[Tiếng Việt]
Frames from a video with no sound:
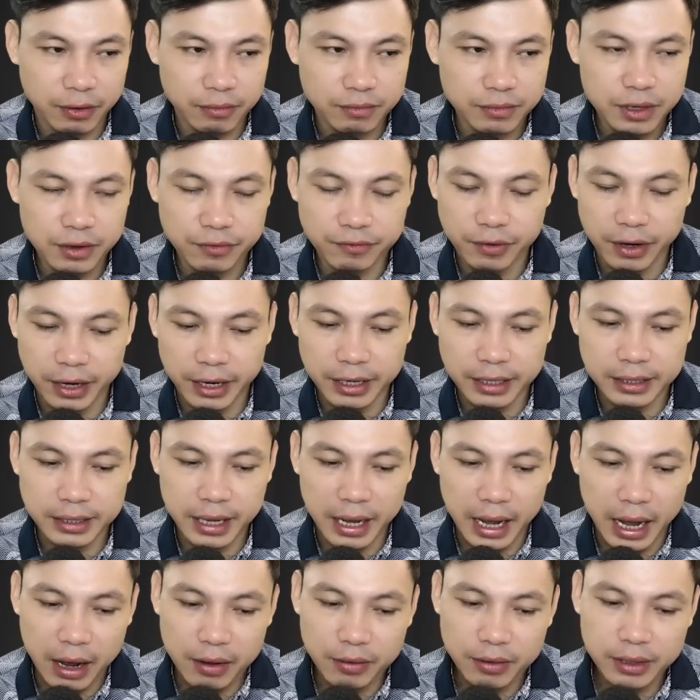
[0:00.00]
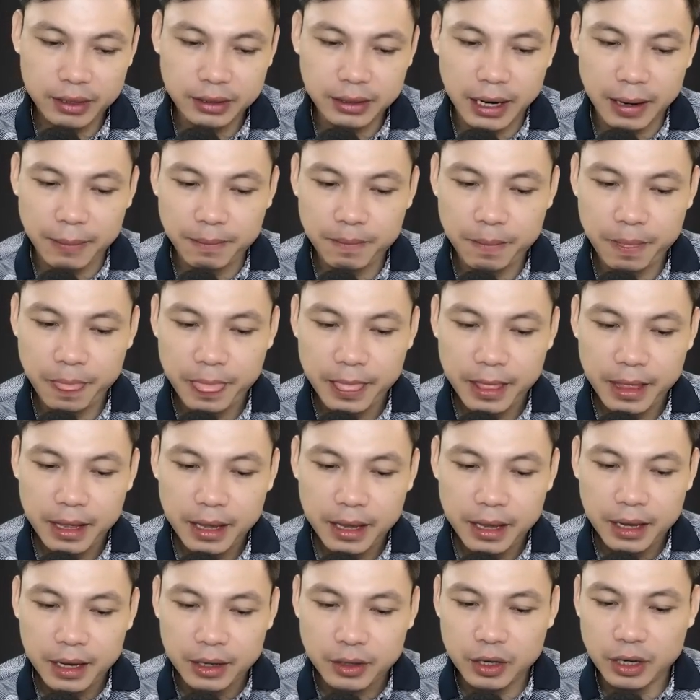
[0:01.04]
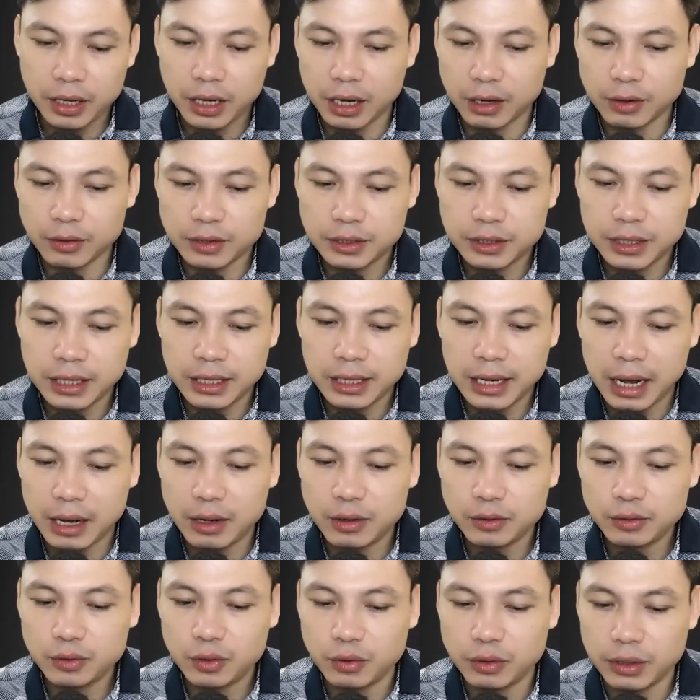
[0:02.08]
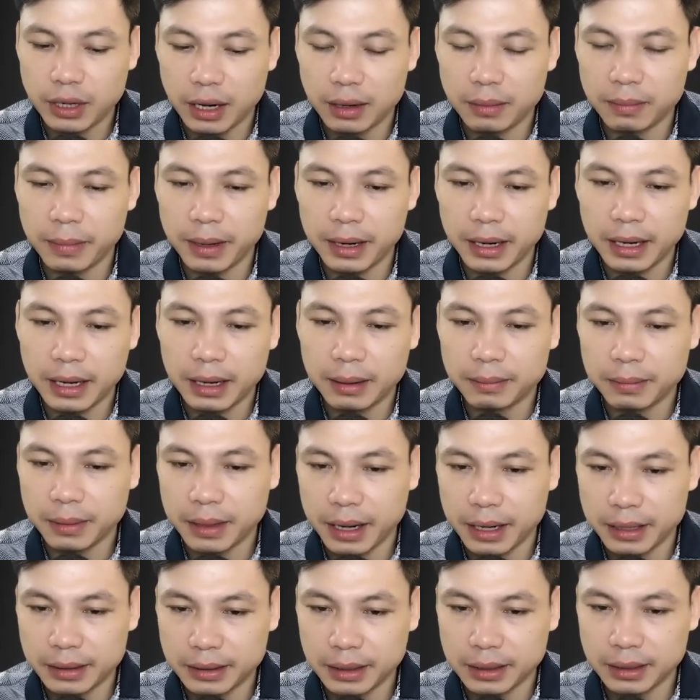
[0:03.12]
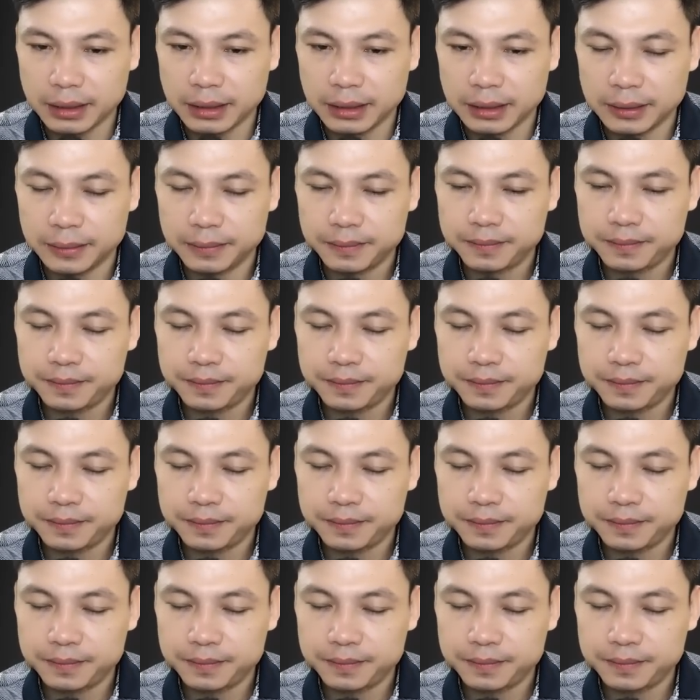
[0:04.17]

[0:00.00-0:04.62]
Bố sư cái con mà nữ, nó nói gần đây thôi mà đi mấy ngày chưa đến nơi.